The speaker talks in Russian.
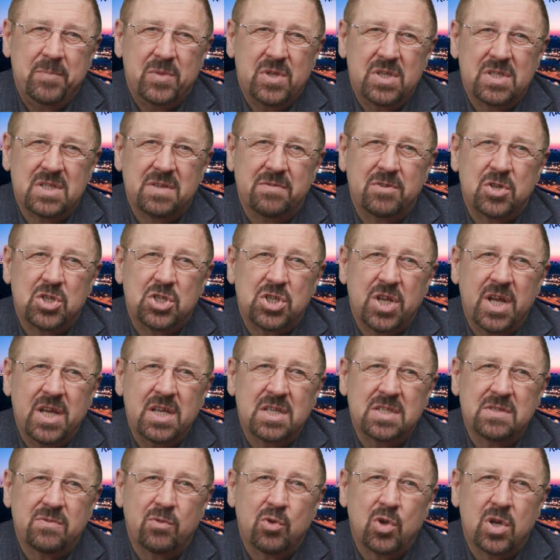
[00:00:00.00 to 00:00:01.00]
И
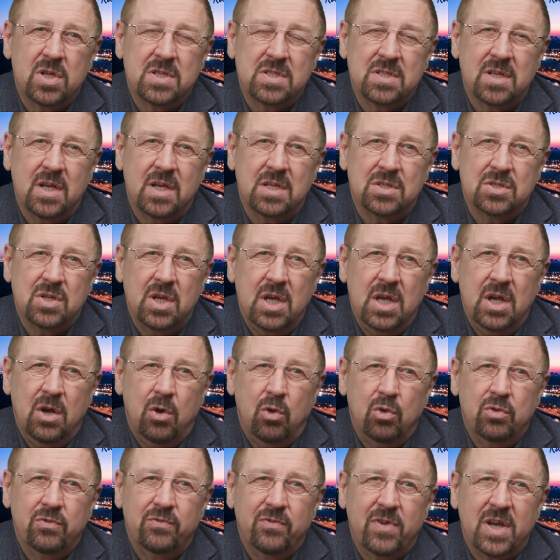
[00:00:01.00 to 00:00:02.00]
завершая свой рассказ,
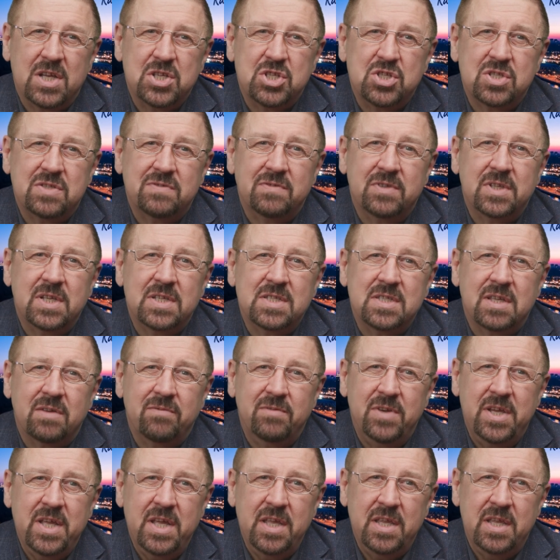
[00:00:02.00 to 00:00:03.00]
он в качестве
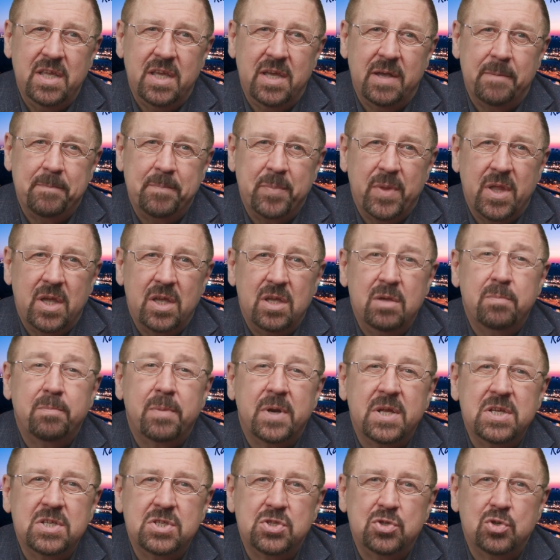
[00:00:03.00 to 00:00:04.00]
наставления и
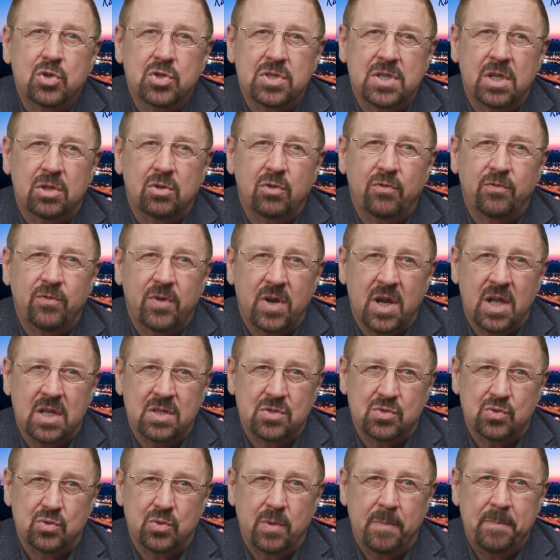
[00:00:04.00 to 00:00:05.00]
произнес эту
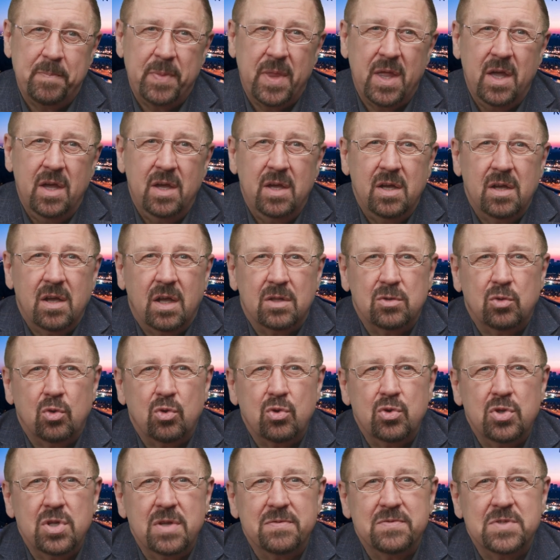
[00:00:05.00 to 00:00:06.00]
фразу,
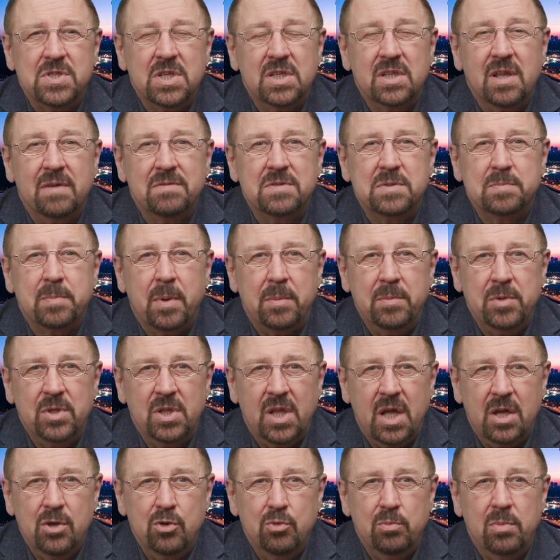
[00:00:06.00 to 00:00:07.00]
которую я всегда
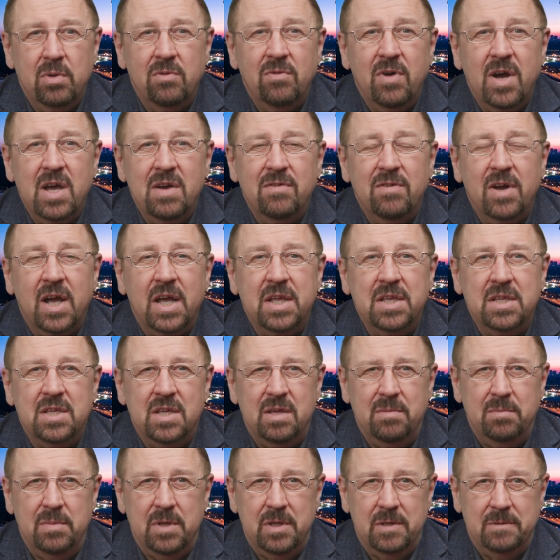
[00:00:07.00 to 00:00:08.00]
вспоминаю, бывая в
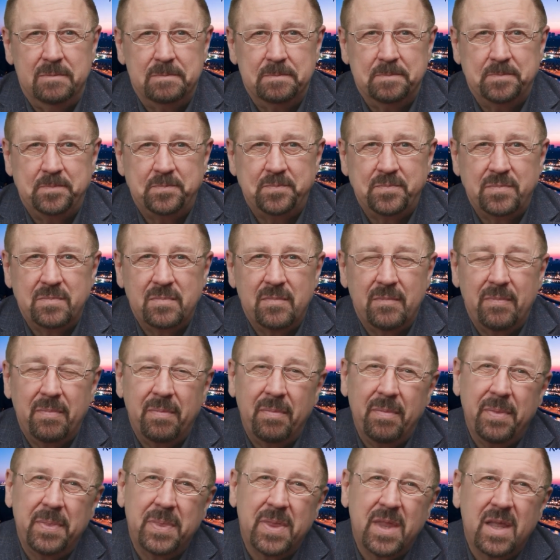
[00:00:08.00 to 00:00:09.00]
академии.
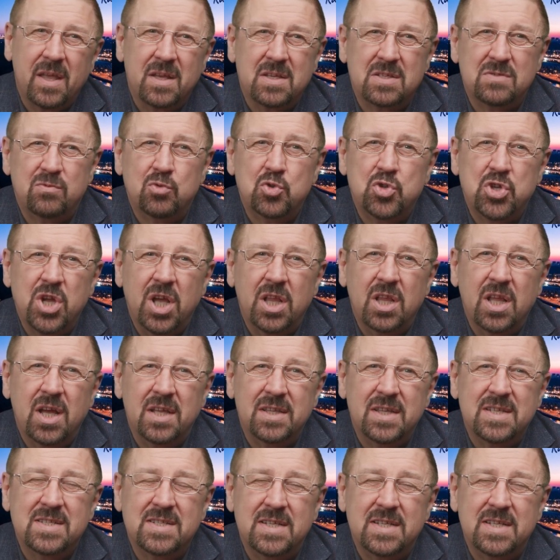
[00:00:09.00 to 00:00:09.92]
Звучала она